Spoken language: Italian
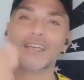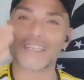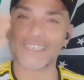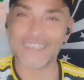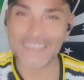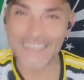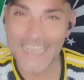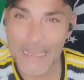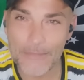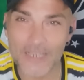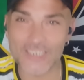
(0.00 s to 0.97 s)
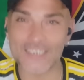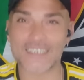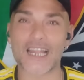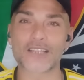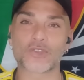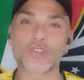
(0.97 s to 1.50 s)
dei
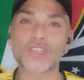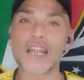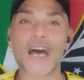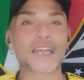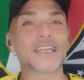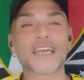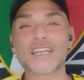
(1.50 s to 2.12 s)
magistrati ordinari